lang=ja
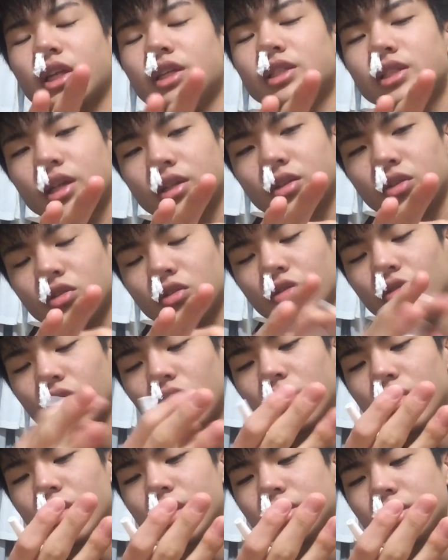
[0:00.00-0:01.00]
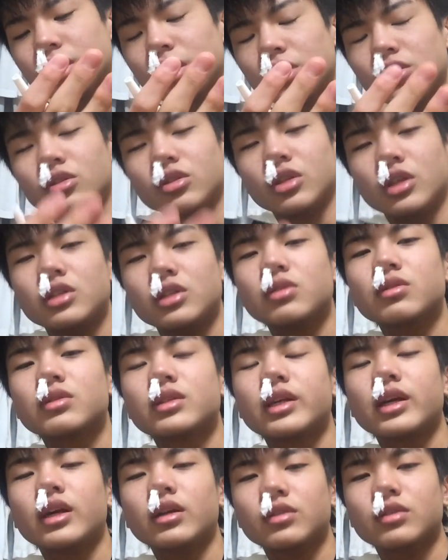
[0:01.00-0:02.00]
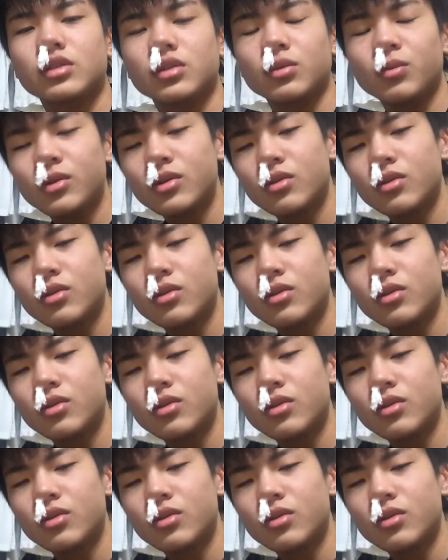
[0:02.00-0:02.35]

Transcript: なぜかというと、これはですね、ちょっと依存性があるんですよ。